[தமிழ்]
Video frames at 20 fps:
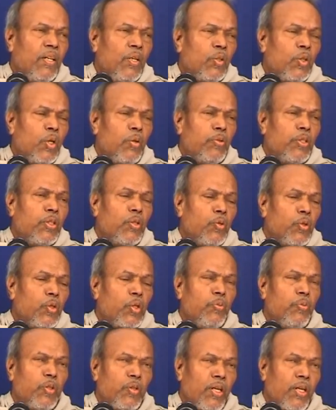குடும்பத்தில்
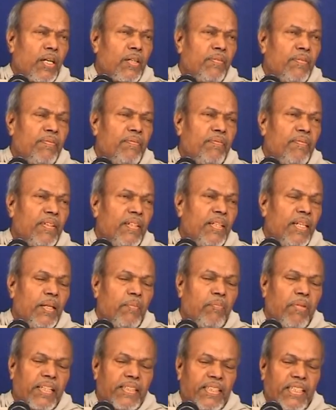ஒற்றுமை உண்டாகும்
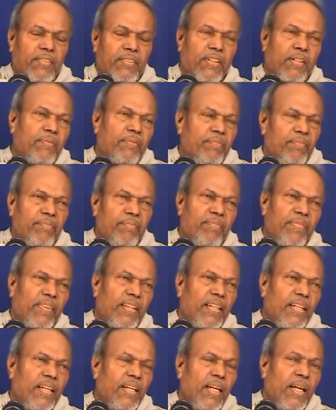பக்தி வரும்
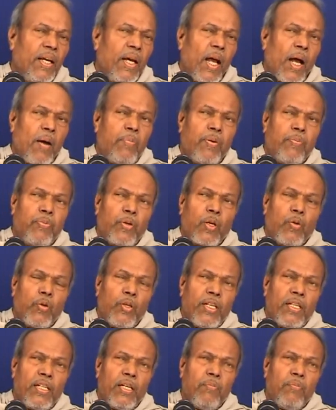இப்போ பிற
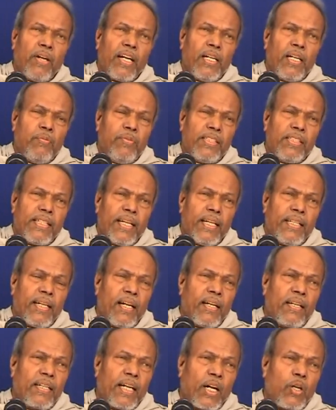உயிர்கள் மகிழும்படி
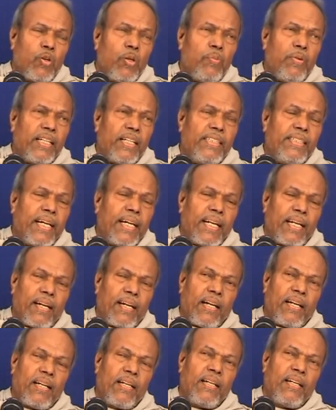செய்தால் கடவுள் மகிழ்ச்சி
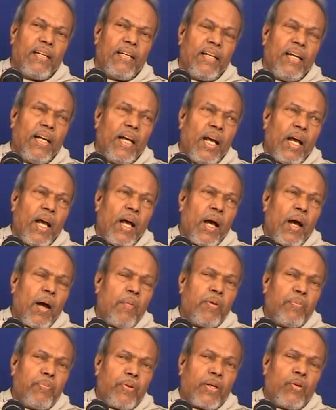அடைகிறான்
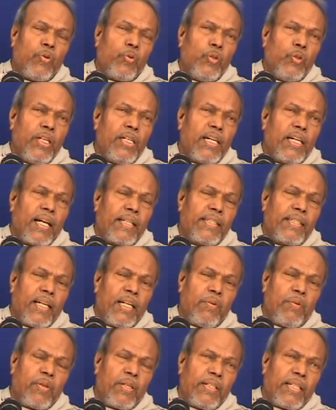இப்போ பிற உயிர்கள்
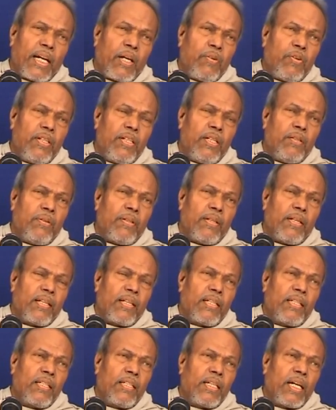அத்தனை பேரும் கடவுளின்
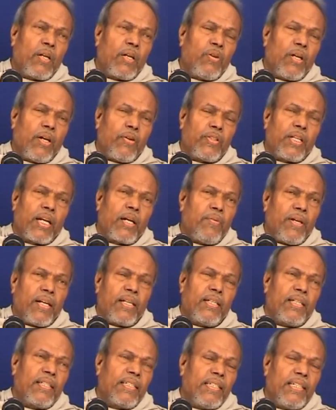கடவுள்
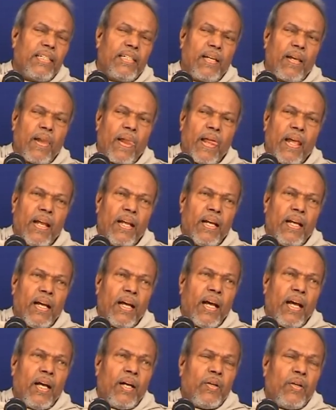அவதாரமாக இருக்குது
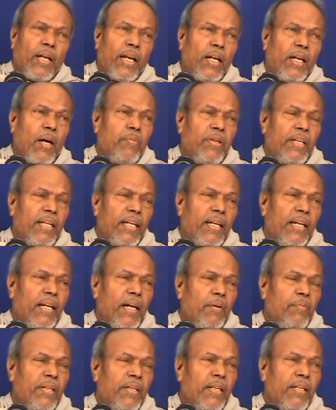எல்லாமே
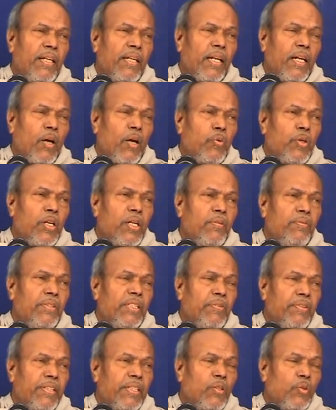எல்லாமே எல்லா உயிர்களும்
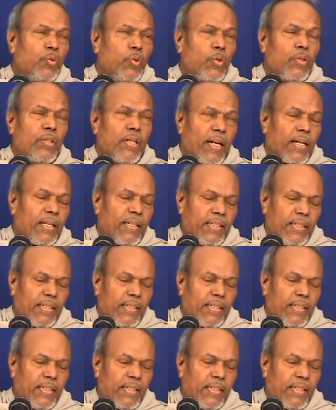சிவத்தின் கூறு தான்